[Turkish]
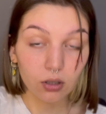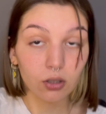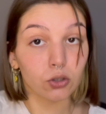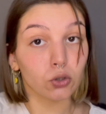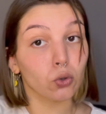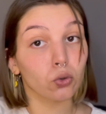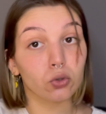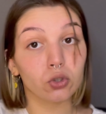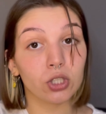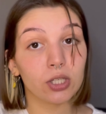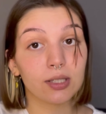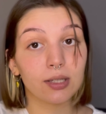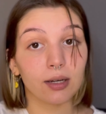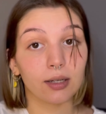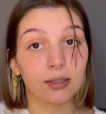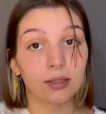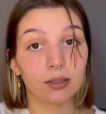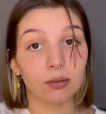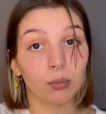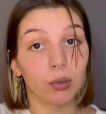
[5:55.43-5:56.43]
Göreceğiz
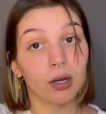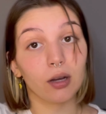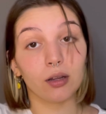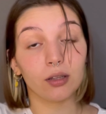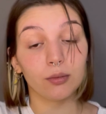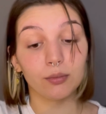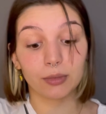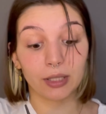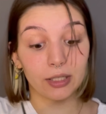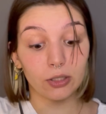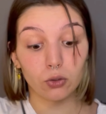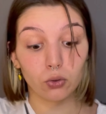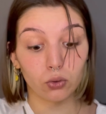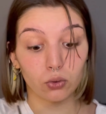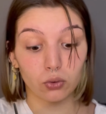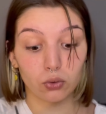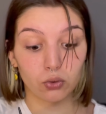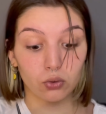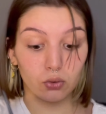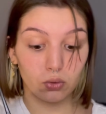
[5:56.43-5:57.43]
artık. Bakalım
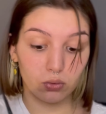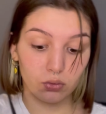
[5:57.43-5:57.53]
deniyoruz.